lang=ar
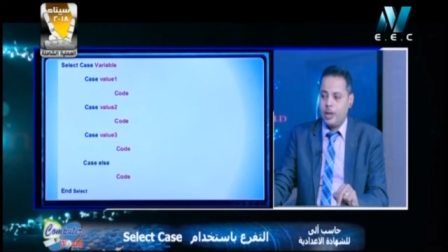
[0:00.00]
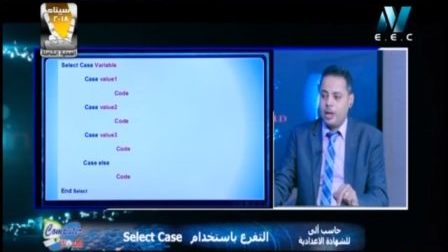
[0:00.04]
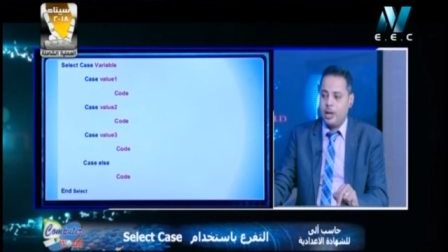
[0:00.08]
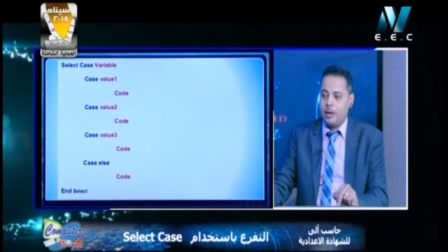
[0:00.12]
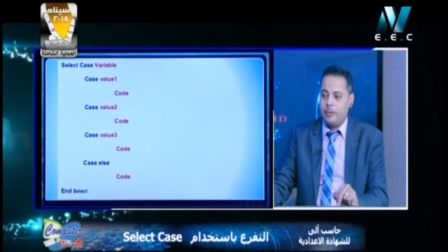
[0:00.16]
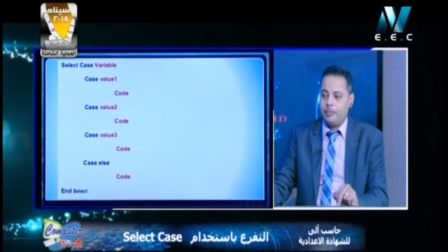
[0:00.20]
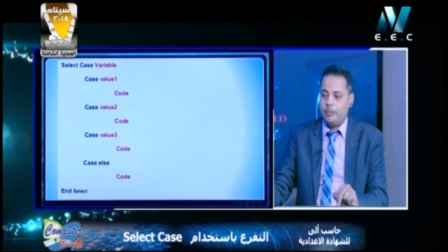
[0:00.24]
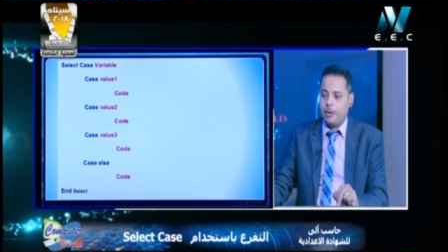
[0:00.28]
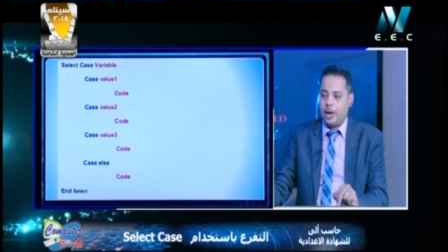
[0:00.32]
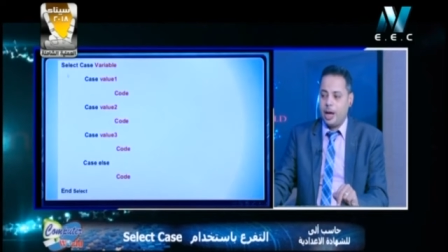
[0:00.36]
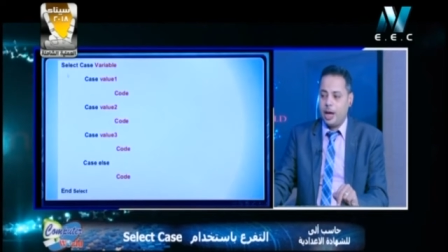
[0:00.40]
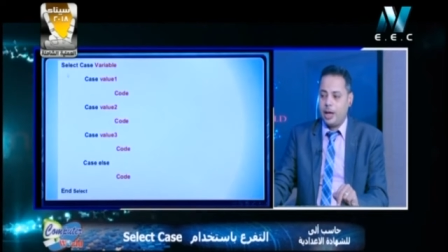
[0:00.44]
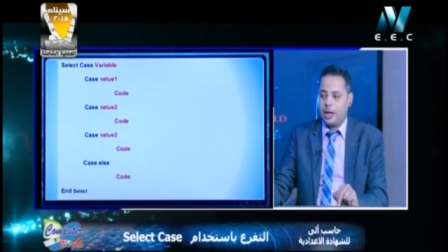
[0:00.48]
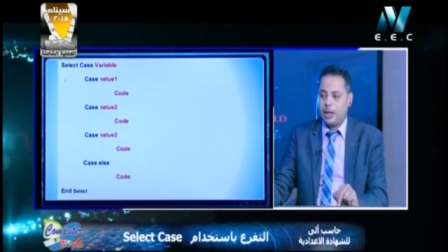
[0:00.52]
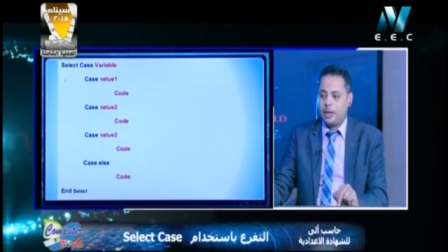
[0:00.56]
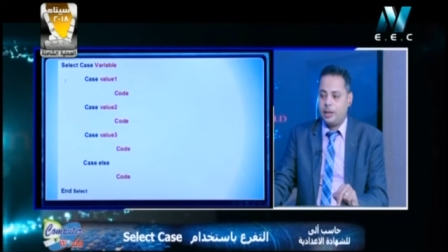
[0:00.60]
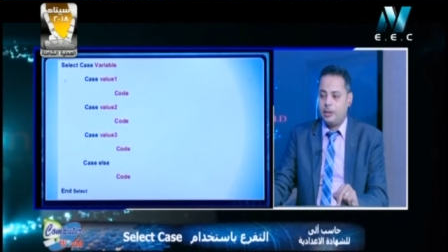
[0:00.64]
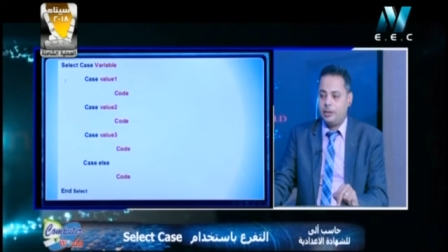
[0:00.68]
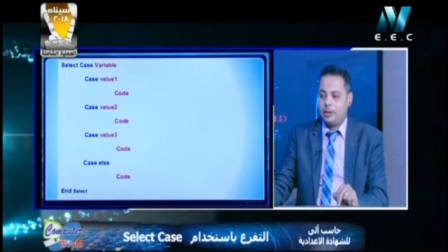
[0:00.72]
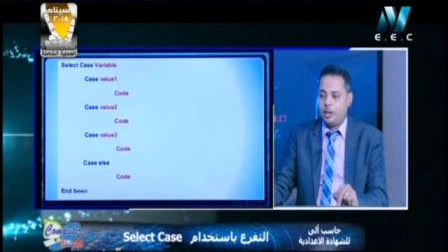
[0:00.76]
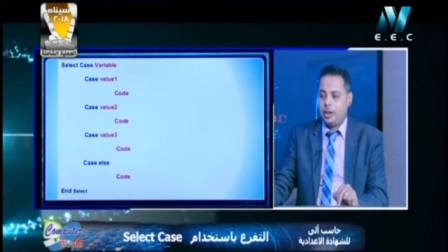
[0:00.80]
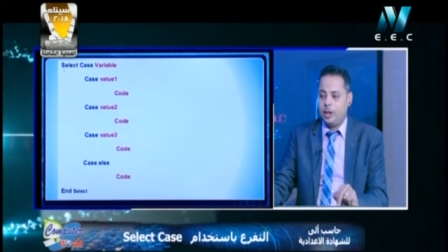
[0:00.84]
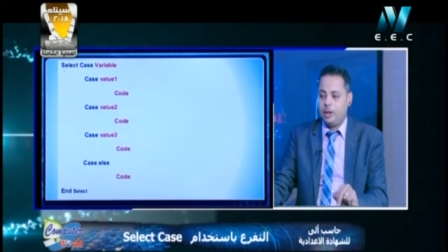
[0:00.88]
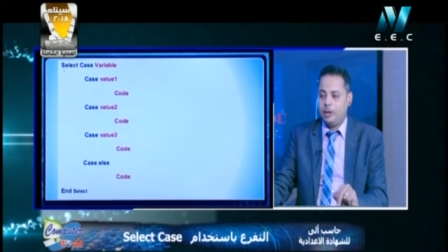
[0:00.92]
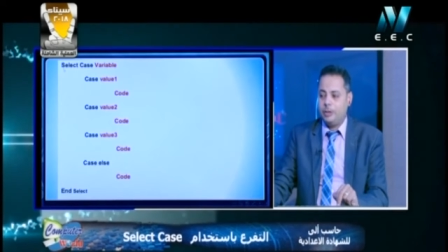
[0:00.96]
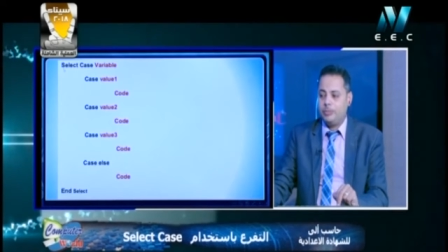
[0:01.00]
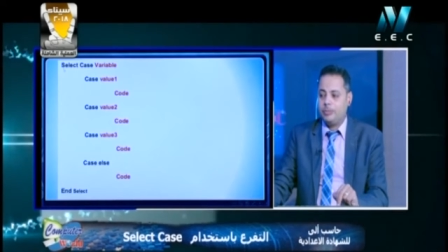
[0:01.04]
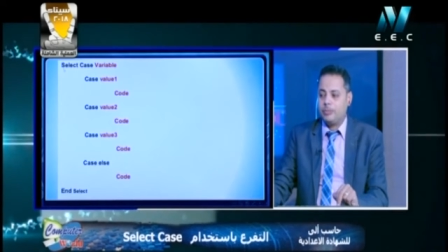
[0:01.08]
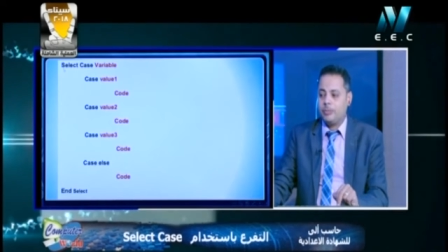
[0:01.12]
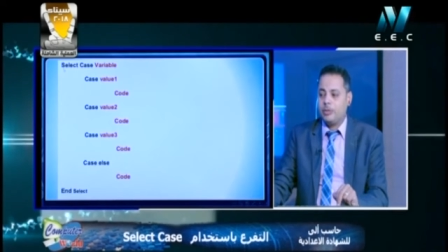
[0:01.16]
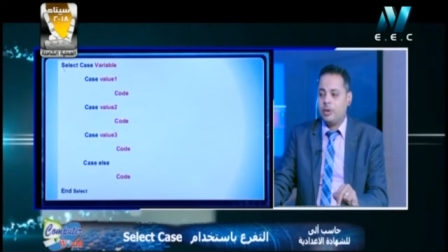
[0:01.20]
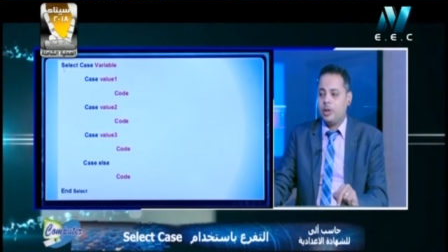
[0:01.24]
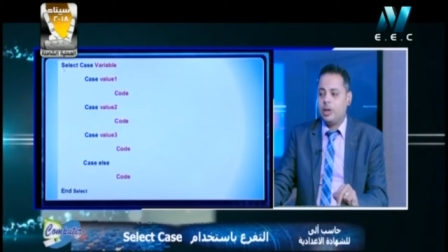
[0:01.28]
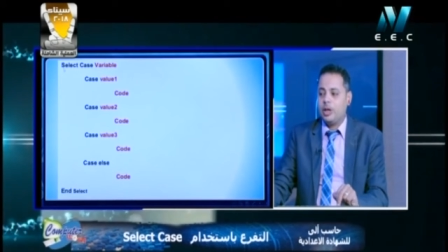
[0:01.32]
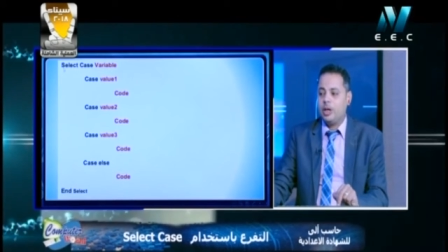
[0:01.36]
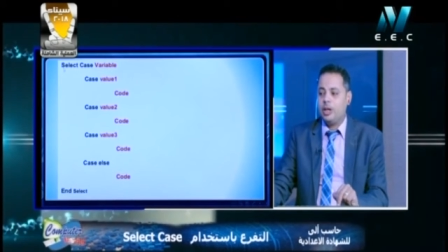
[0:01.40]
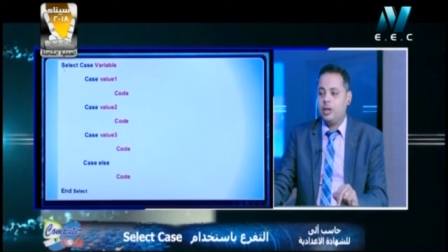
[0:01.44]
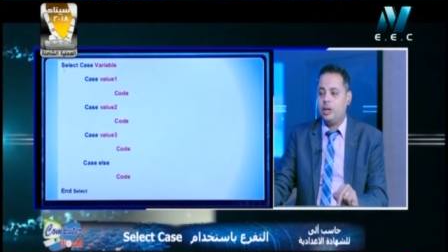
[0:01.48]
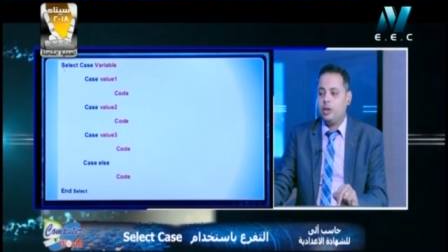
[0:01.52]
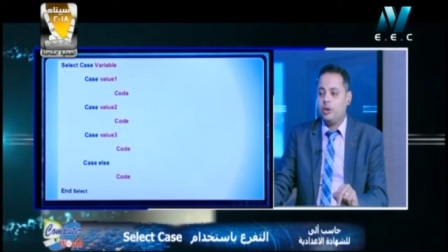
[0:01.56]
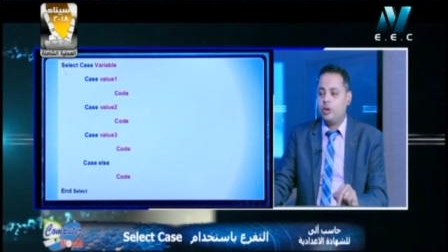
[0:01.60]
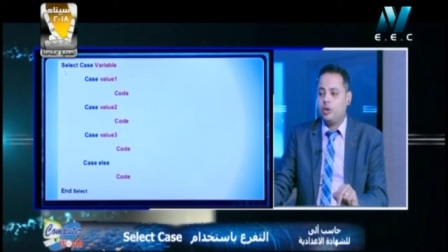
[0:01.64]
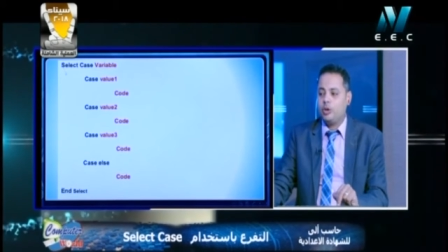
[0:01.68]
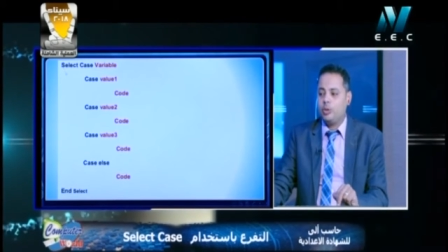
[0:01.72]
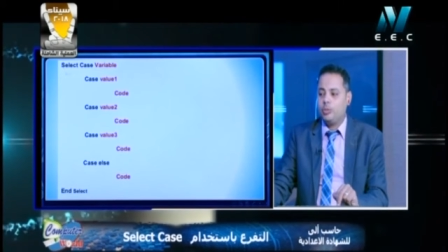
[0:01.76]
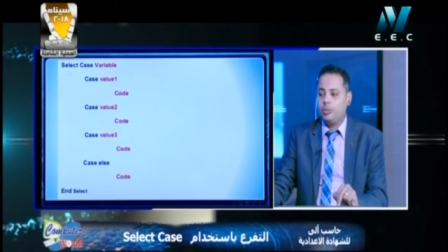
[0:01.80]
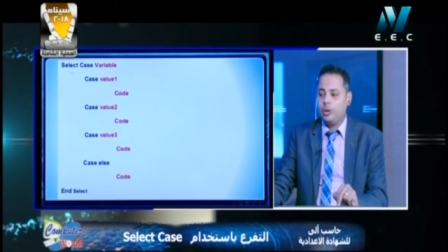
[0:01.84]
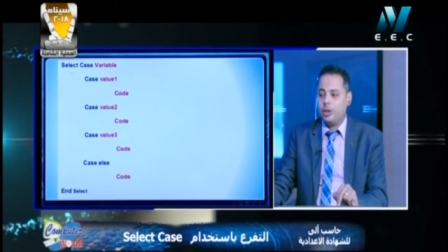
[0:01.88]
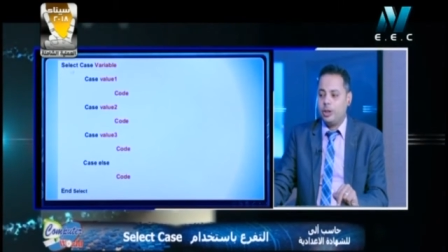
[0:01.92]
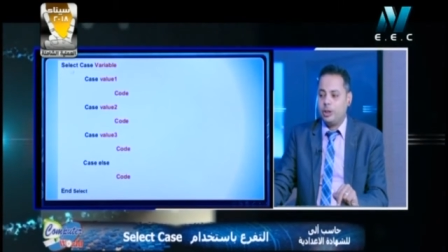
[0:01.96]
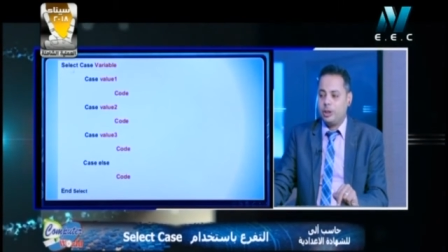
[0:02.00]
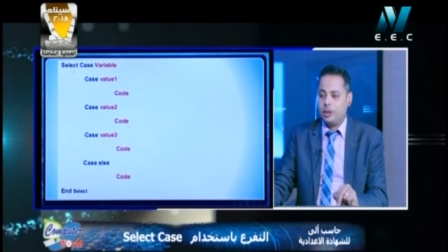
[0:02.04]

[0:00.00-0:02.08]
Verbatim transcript: باكد تاني ان جمله